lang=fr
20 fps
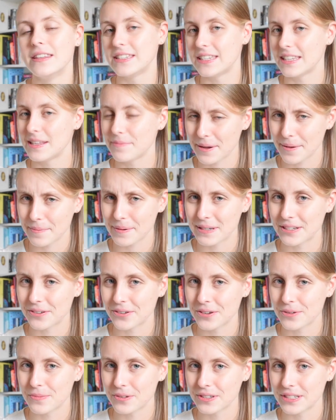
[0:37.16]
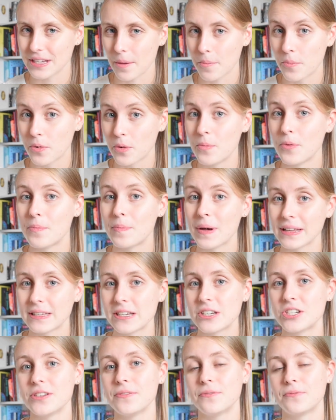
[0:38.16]
N'hésitez pas à passer en commentaire pour me
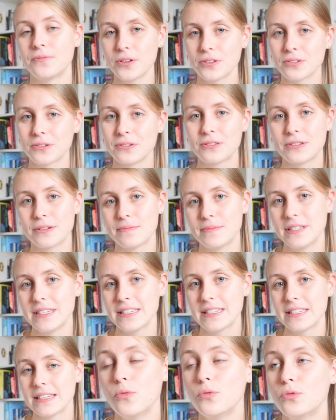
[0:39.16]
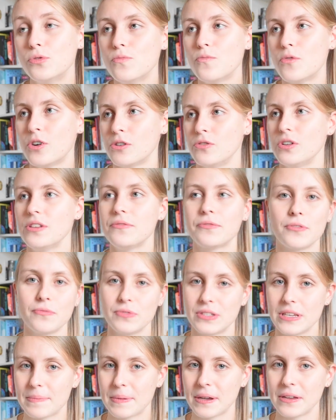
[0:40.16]
partager votre top 10 ou du moins le livre que
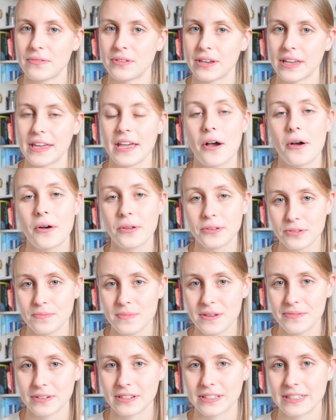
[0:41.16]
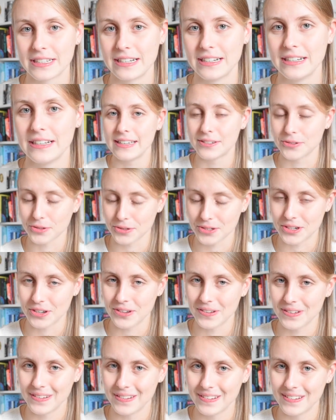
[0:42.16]
vous avez préféré en 2021. Et sur ce,
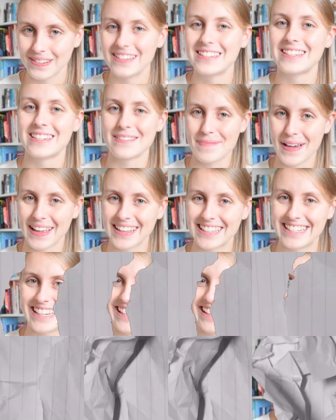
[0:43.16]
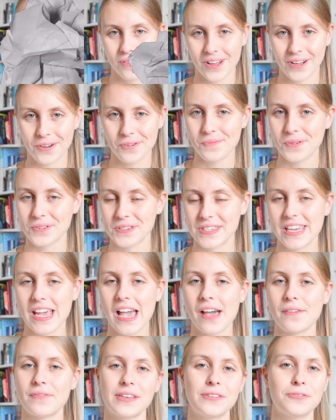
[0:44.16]
c'est parti On va commencer
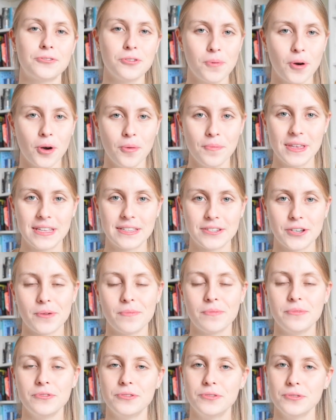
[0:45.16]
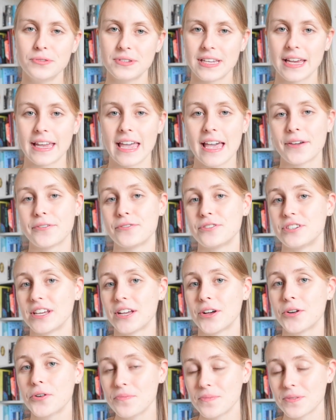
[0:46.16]
avec deux premiers tomes deux sagas que j'ai
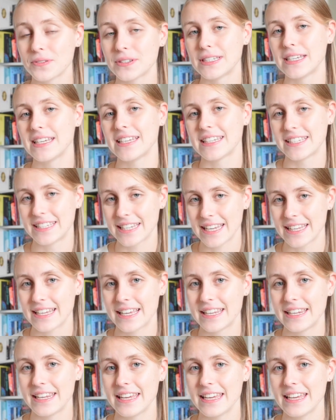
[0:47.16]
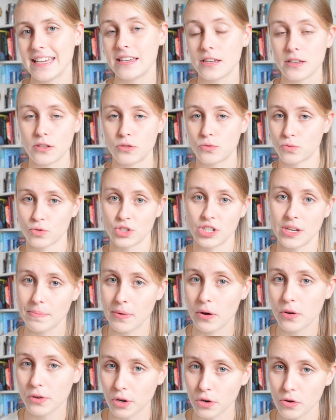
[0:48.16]
commencé cette année et dont je n'ai pas
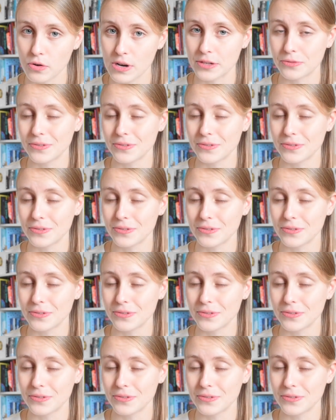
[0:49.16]
encore lu la